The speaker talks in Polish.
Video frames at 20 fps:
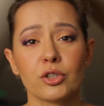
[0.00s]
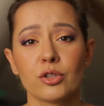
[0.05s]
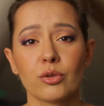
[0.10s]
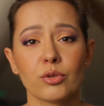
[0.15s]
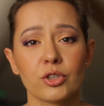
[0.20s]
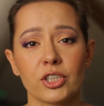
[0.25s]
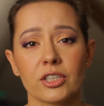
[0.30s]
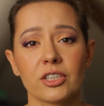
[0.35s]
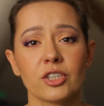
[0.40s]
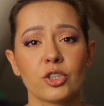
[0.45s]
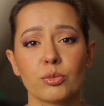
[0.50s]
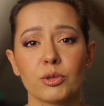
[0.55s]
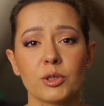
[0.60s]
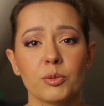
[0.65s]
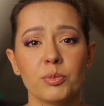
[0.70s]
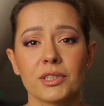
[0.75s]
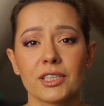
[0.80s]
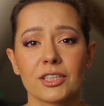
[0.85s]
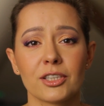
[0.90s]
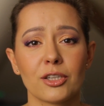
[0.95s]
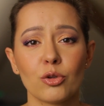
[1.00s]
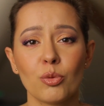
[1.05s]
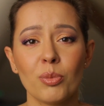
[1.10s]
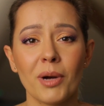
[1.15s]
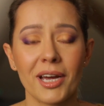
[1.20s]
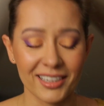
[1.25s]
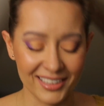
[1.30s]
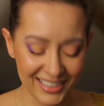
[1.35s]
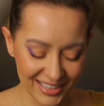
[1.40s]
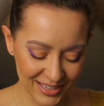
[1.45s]
się do łazienki, żeby spisać te
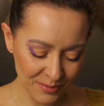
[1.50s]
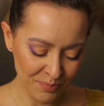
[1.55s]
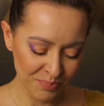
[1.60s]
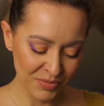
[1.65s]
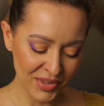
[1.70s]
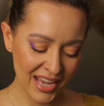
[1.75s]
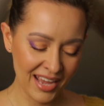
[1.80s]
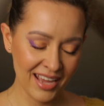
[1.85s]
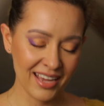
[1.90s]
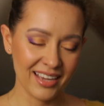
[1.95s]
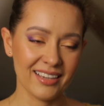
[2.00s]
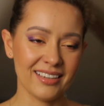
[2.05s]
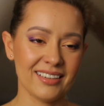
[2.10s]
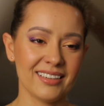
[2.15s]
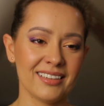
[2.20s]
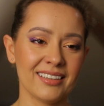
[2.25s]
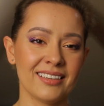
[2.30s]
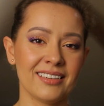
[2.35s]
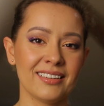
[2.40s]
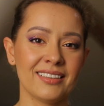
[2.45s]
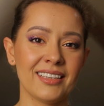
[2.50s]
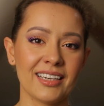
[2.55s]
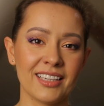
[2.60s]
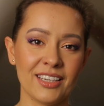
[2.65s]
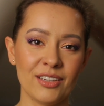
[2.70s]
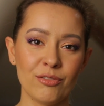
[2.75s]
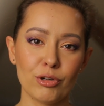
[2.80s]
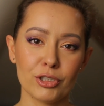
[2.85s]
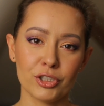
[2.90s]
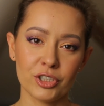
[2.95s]
numerki. E,
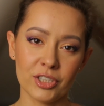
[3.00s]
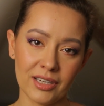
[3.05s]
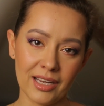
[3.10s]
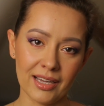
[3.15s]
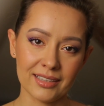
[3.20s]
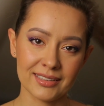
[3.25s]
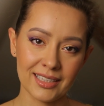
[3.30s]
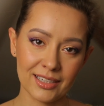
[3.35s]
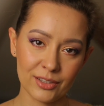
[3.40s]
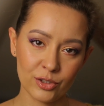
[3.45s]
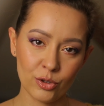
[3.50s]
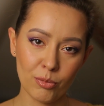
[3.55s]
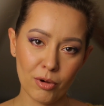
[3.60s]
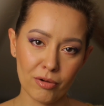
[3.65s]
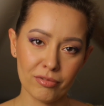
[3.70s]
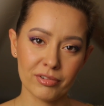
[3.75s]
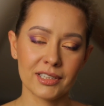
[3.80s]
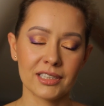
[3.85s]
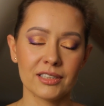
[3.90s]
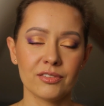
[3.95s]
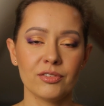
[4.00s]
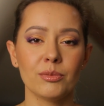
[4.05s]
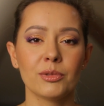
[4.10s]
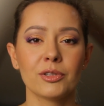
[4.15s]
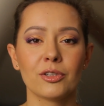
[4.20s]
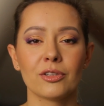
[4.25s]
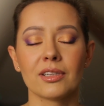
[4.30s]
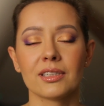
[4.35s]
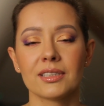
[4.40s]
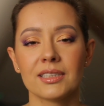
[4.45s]
taki właśnie laser domowy,
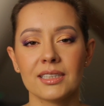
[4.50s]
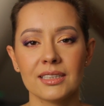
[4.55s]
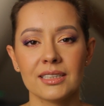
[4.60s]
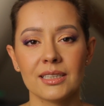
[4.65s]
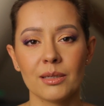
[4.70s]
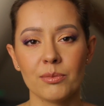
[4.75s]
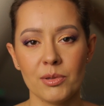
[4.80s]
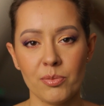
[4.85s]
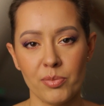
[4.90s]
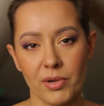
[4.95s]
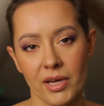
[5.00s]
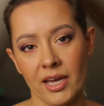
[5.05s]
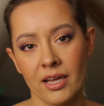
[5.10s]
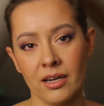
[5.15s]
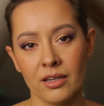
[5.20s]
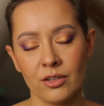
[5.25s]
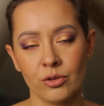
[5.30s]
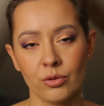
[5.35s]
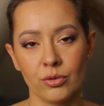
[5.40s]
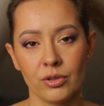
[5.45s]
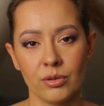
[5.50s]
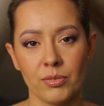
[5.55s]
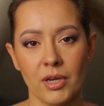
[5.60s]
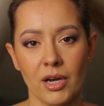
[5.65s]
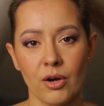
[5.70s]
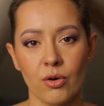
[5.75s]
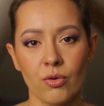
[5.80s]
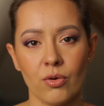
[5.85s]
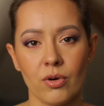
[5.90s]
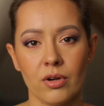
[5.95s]
nazwijmy to ten system IPL, który
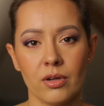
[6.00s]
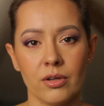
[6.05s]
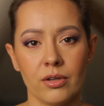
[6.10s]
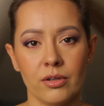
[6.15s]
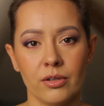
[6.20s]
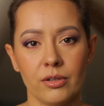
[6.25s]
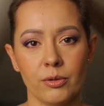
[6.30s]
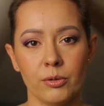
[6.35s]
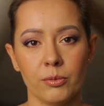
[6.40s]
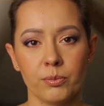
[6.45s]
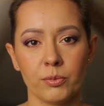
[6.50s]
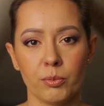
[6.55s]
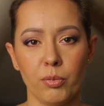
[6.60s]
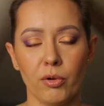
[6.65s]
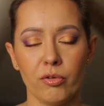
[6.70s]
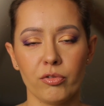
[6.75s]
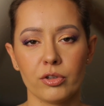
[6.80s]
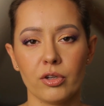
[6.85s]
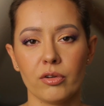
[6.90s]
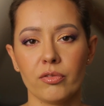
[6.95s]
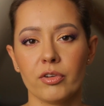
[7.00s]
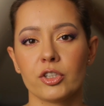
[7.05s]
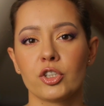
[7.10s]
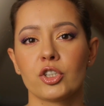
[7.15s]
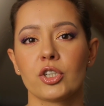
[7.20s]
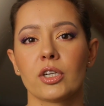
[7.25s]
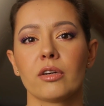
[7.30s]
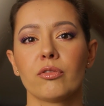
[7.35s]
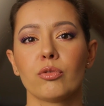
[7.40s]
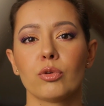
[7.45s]
miał e,
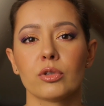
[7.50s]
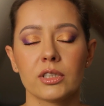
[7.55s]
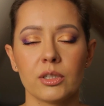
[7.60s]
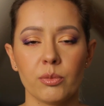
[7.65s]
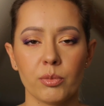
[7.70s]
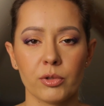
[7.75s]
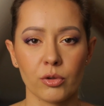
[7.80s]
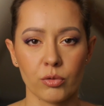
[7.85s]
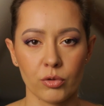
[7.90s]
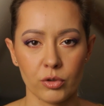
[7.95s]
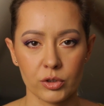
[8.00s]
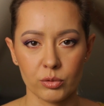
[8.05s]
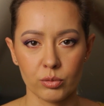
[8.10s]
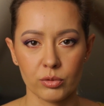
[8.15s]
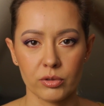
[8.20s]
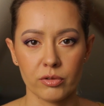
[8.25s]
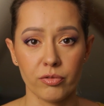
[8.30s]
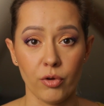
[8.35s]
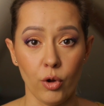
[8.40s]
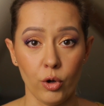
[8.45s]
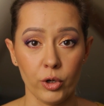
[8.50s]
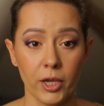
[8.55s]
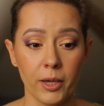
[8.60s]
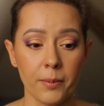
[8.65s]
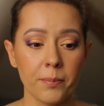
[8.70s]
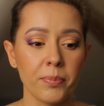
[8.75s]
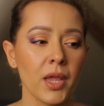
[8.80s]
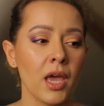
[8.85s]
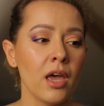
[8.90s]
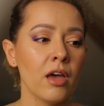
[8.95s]
powodować, że włoski będą rosły wolniej.